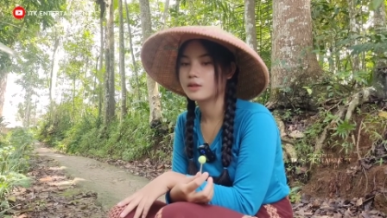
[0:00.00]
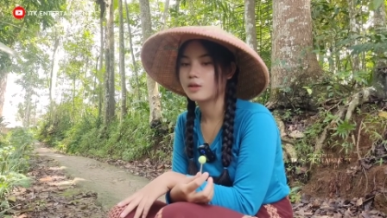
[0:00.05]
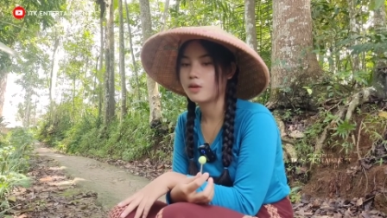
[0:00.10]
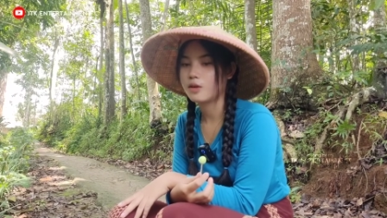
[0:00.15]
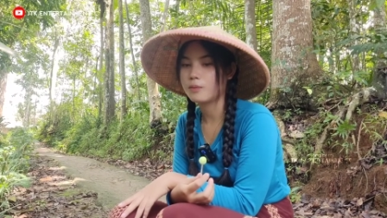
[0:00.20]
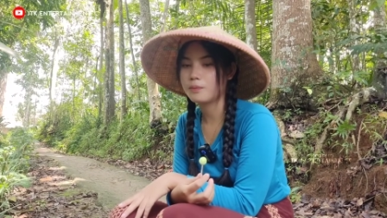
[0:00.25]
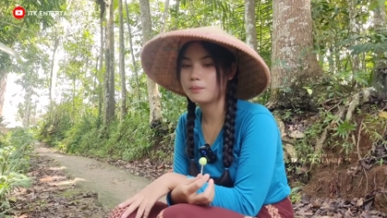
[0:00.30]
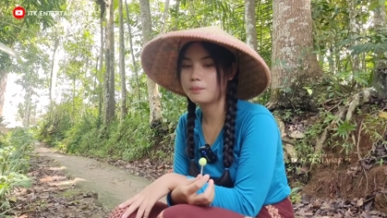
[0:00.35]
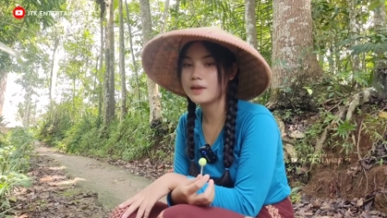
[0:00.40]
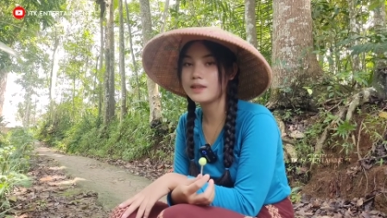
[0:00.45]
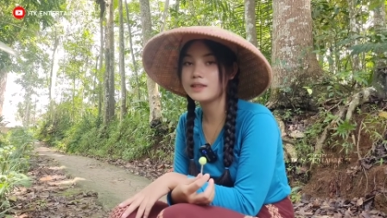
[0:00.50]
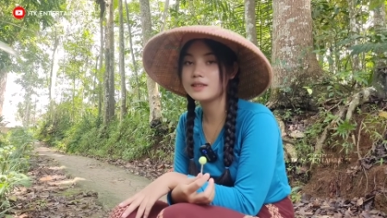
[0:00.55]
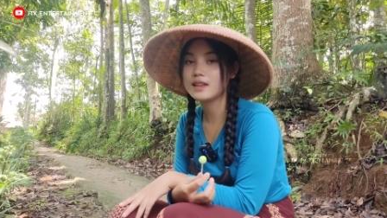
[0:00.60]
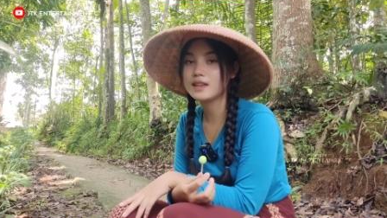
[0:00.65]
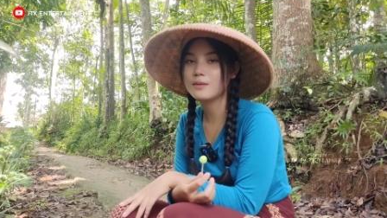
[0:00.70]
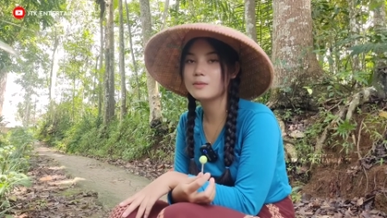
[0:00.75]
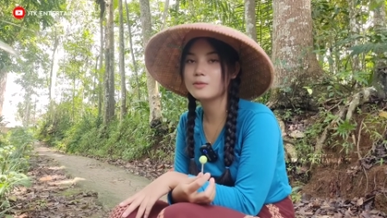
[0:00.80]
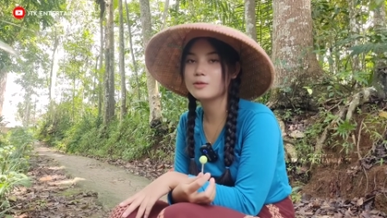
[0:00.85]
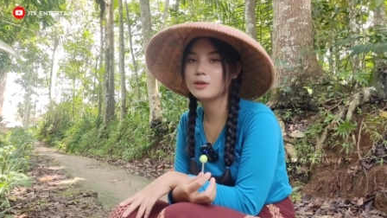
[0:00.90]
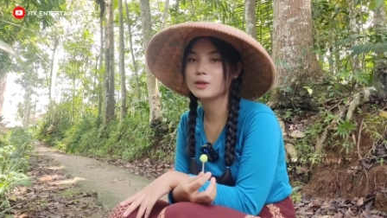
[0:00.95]
Kau
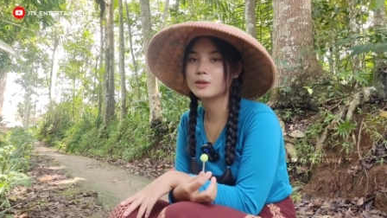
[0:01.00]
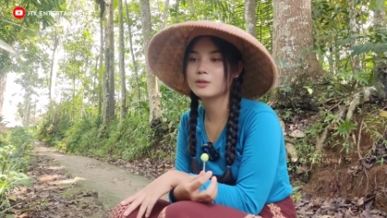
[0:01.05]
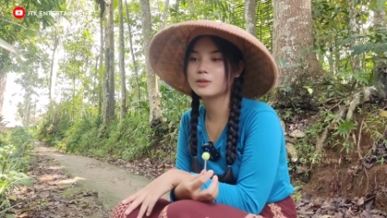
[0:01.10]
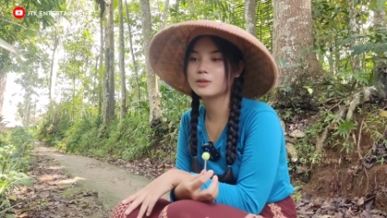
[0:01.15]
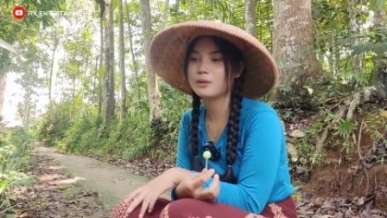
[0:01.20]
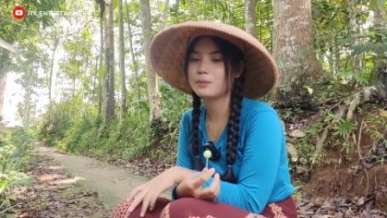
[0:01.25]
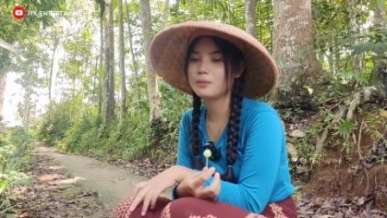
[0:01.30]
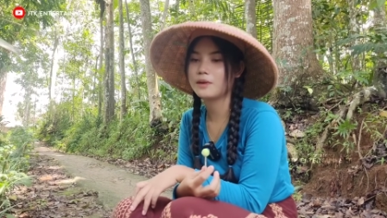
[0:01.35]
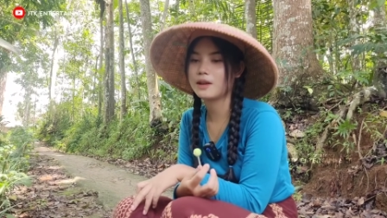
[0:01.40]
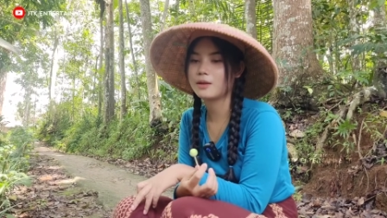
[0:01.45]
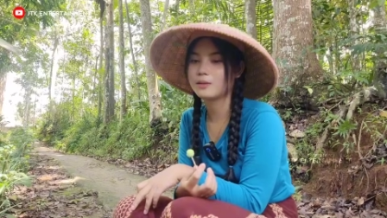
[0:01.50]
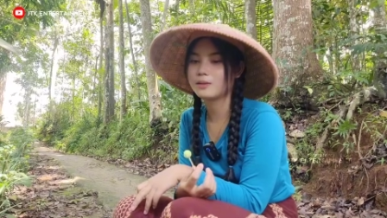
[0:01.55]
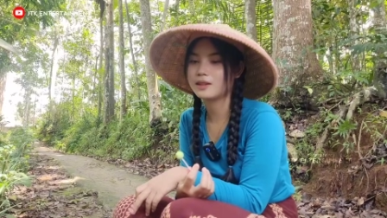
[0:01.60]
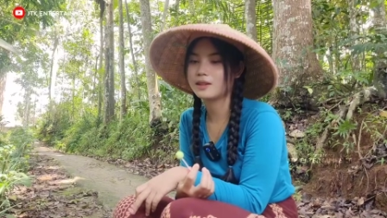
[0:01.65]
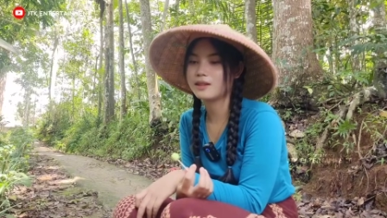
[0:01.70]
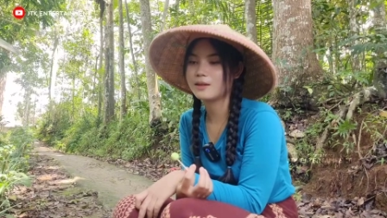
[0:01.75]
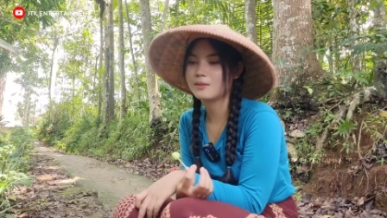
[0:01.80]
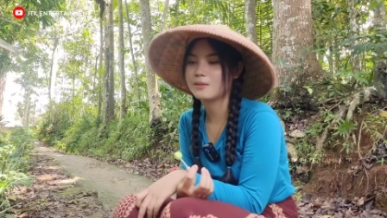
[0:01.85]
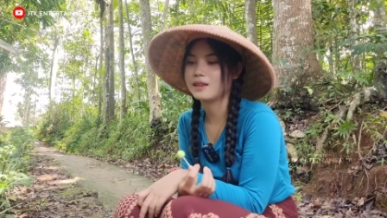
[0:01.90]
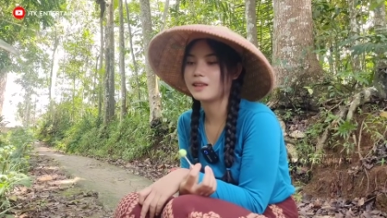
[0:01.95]
pinjam duitku tapi kau
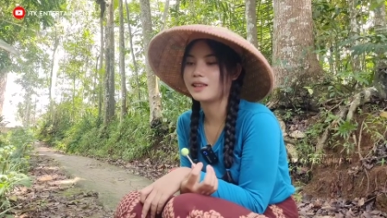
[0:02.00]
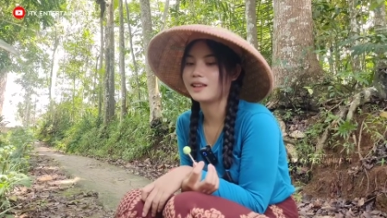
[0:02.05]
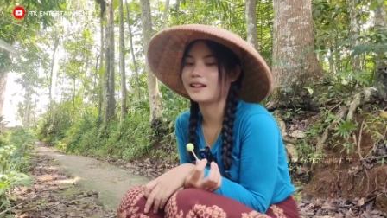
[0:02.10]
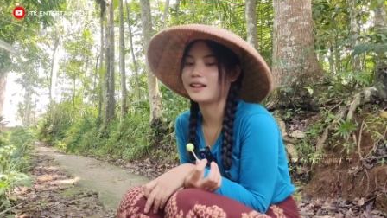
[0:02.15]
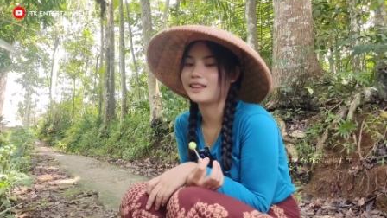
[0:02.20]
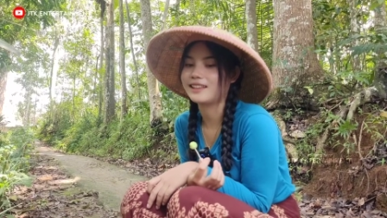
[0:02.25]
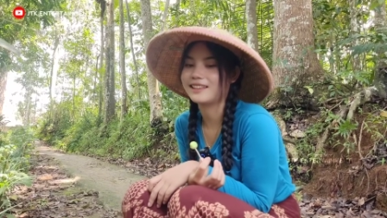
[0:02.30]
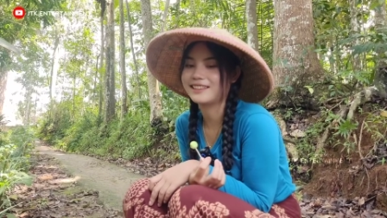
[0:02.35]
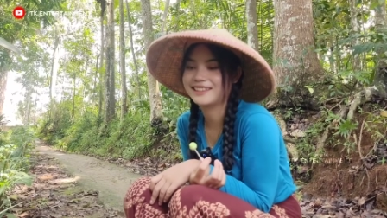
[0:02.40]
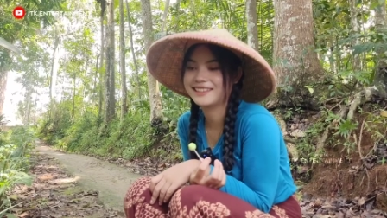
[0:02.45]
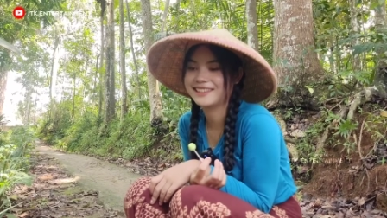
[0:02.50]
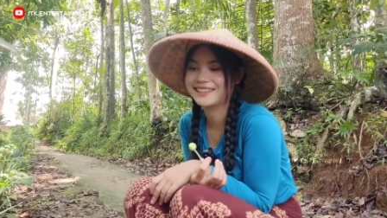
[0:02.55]
tidak balikan.